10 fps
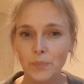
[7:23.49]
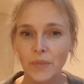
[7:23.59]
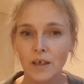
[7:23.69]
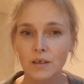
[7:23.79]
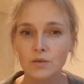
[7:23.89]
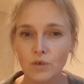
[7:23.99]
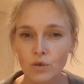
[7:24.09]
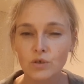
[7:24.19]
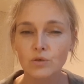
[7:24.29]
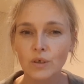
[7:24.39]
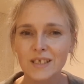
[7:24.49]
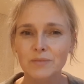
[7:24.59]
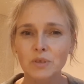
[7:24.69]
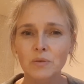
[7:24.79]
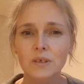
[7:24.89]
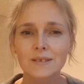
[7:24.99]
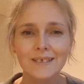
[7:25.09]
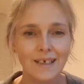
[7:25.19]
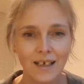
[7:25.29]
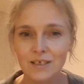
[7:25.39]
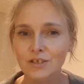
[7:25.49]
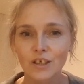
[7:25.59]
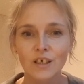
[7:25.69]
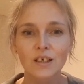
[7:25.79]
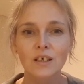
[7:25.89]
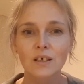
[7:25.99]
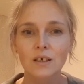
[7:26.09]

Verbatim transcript: E, ktoś, kto jest mi skrajnie